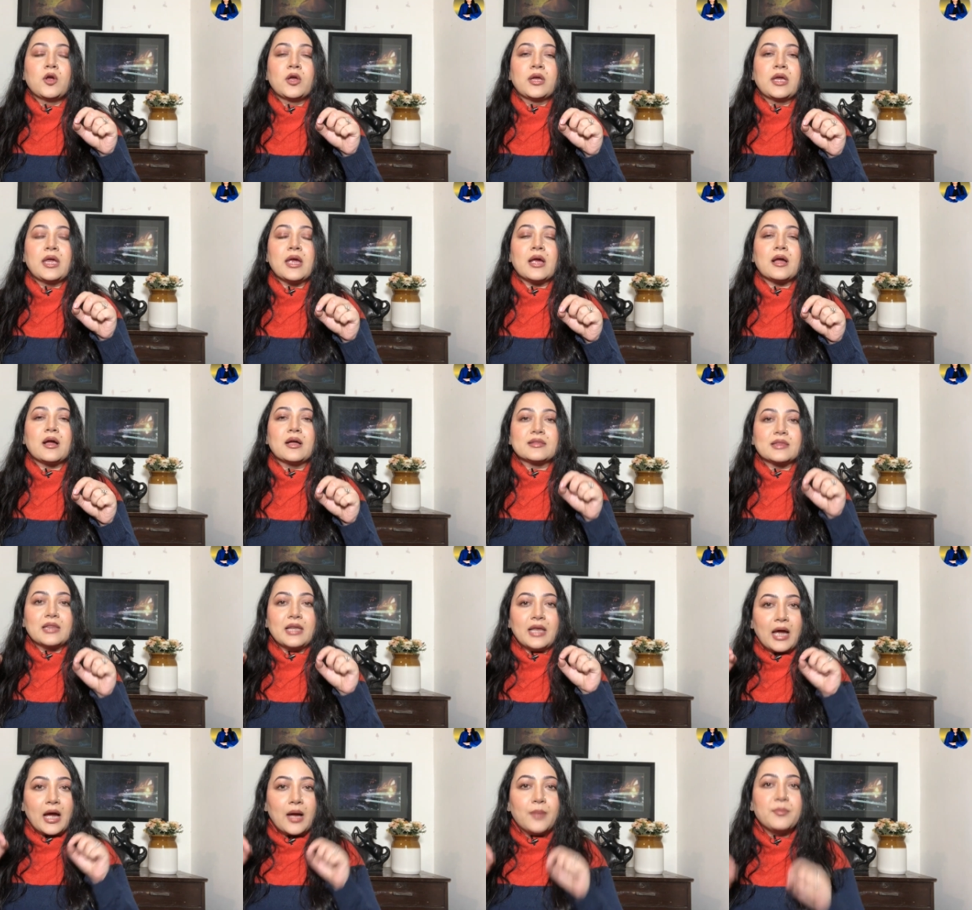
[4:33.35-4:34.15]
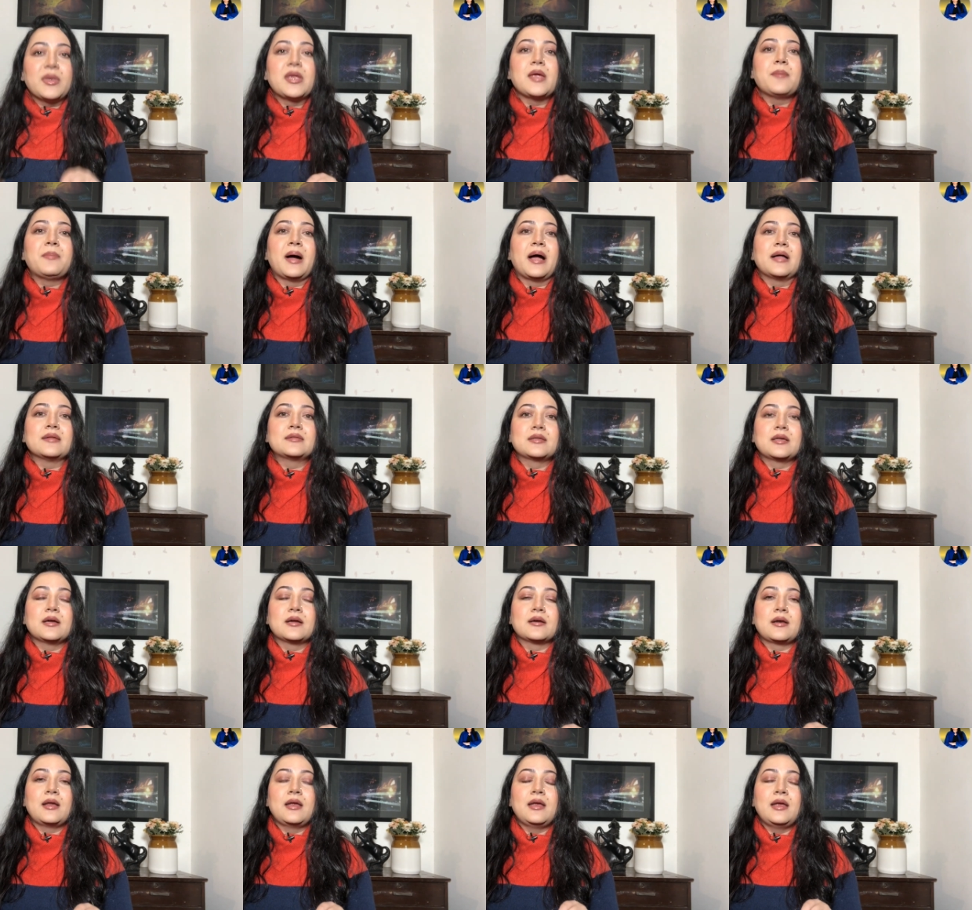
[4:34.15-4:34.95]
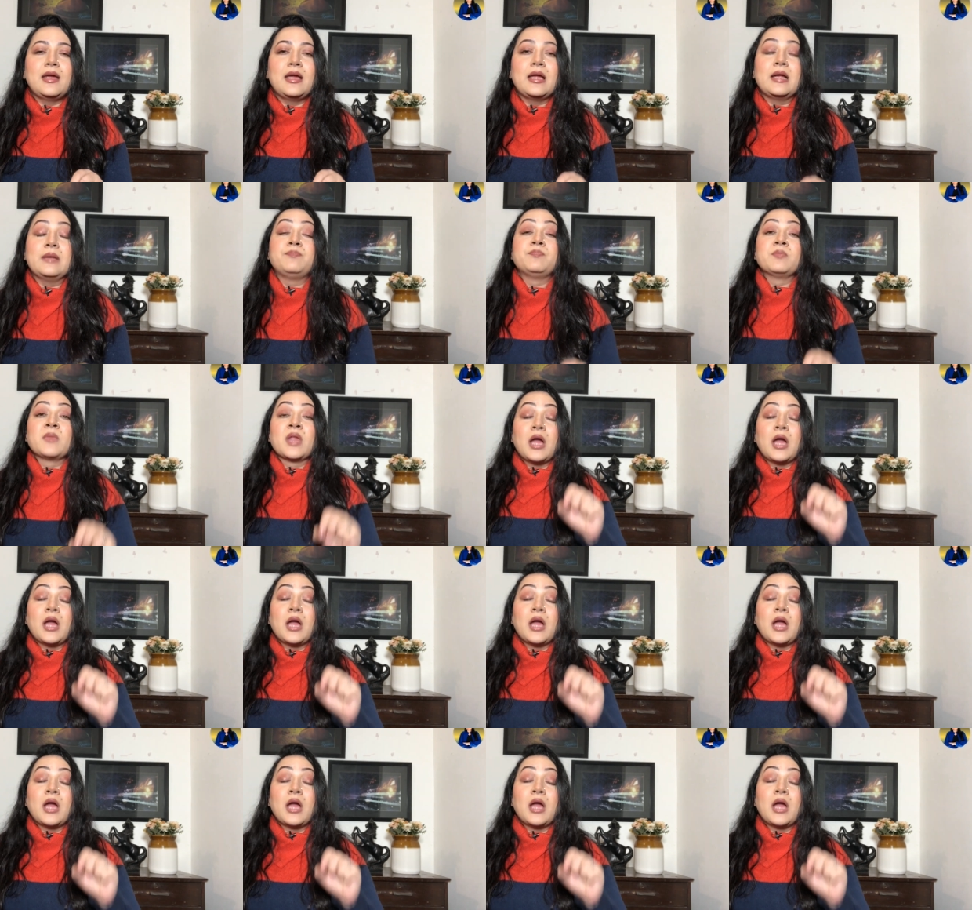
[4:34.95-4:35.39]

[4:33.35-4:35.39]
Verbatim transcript: के कत्लेआम की बात कर रहे हैं